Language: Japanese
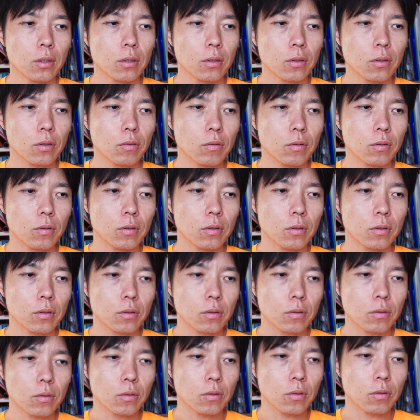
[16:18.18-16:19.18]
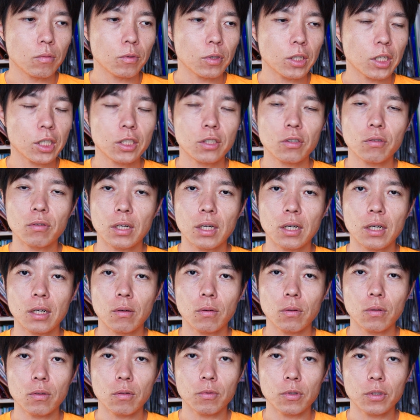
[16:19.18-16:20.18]
とその友達とか
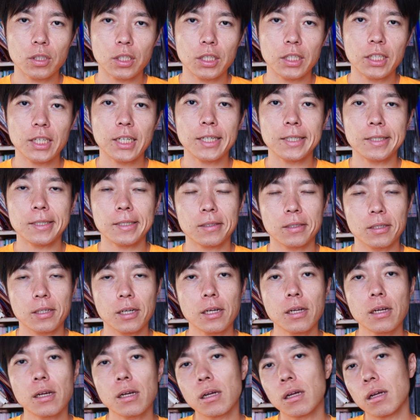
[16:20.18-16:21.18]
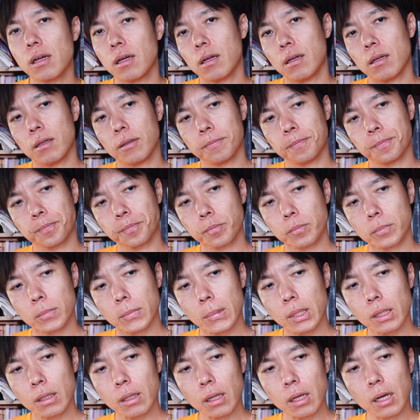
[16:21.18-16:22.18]
子供っていないですか
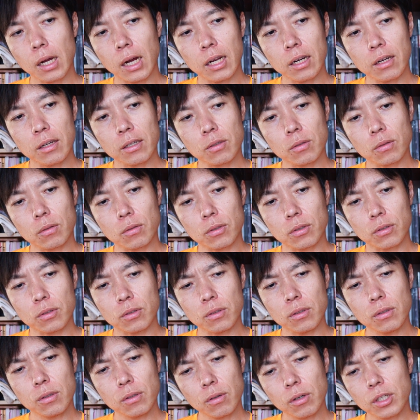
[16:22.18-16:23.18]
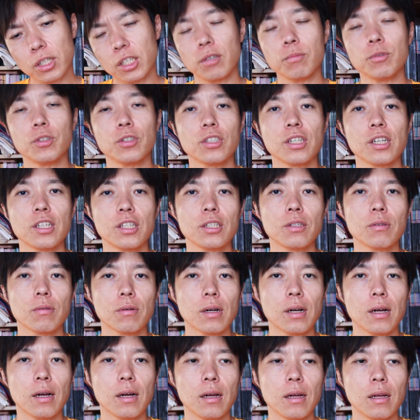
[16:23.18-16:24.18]
あるいはそのすごい気難しいと
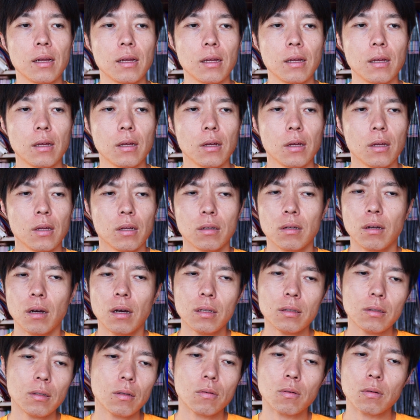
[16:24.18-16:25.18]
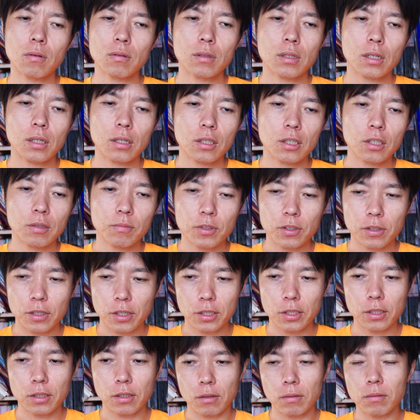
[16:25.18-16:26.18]
かなんでこんなに気難しいん
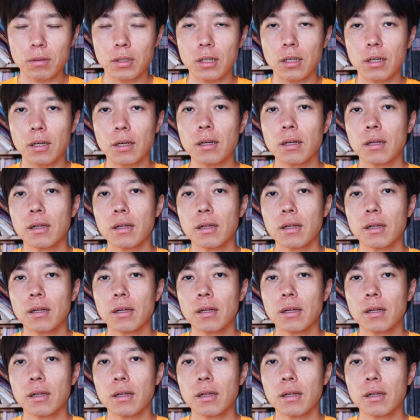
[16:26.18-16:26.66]
だろうみたいな